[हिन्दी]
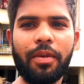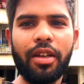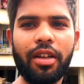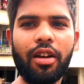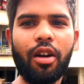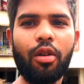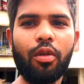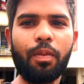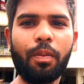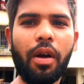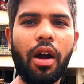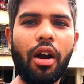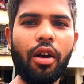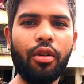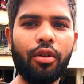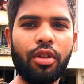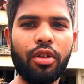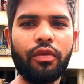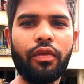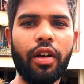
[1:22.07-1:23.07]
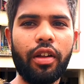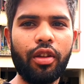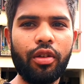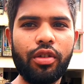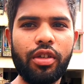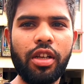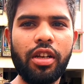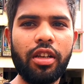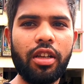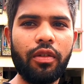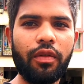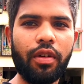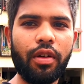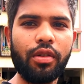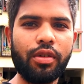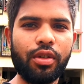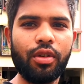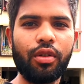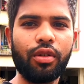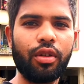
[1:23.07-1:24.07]
पड़ेगा और पहाड़ों की वादियों झील के वर्णों
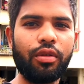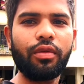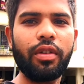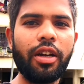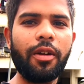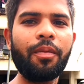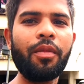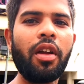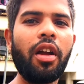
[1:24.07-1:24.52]
से होते हुए